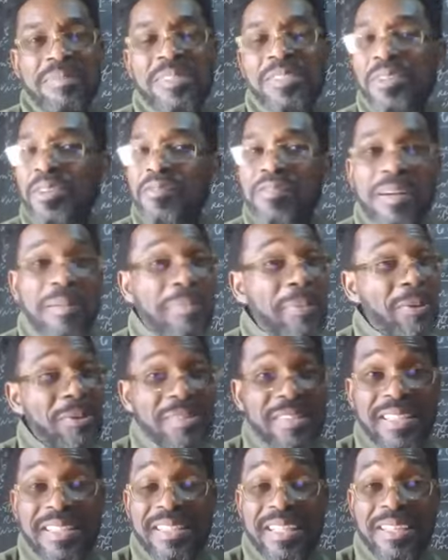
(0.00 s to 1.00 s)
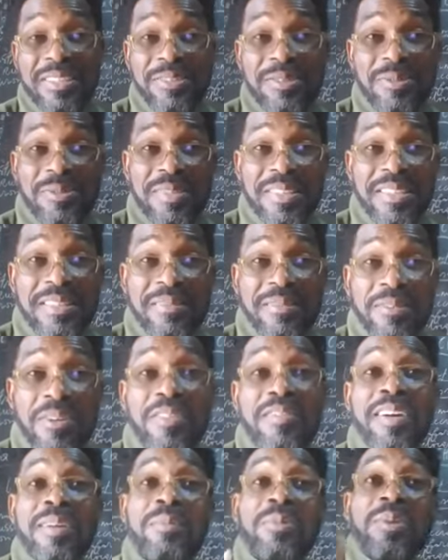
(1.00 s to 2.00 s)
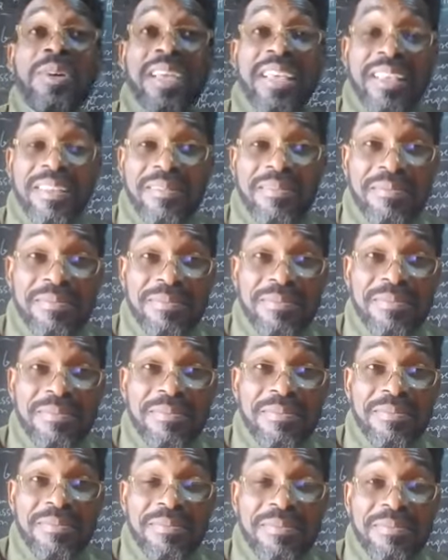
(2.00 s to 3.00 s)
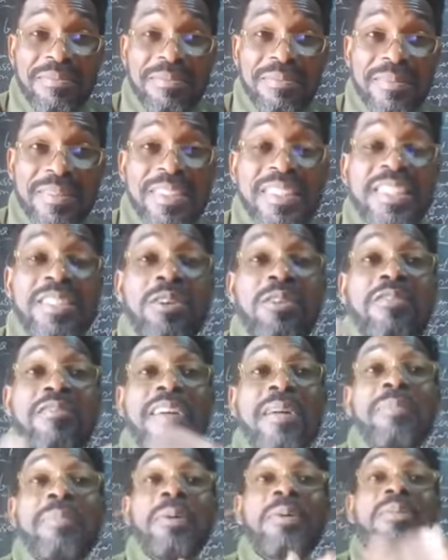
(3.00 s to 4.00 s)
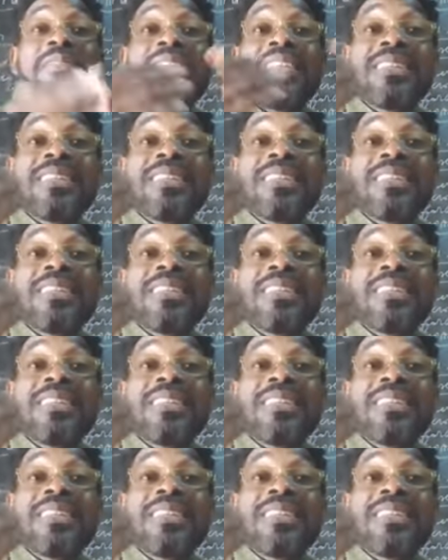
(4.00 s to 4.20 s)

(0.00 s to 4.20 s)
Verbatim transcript: Si on ne va pas aux États-Unis, on va mourir. Si on ne va pas aux